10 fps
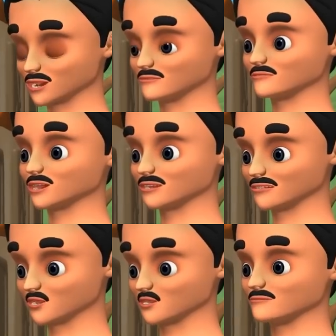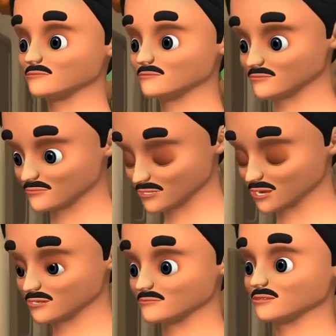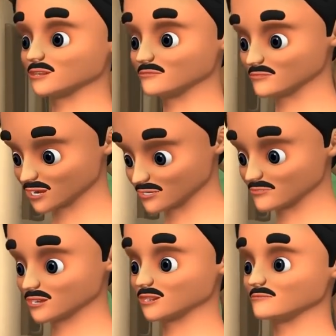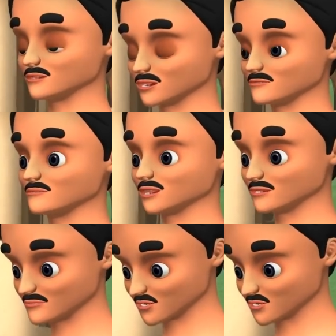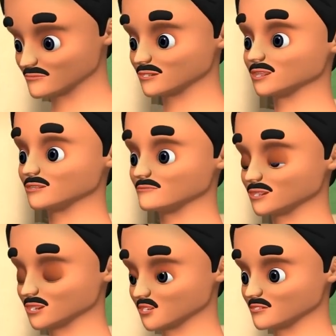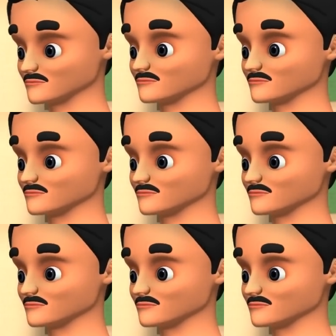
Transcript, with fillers: अब भाई देखो अब मेरे पास एक आइडिया है अगर तुम कर सको तो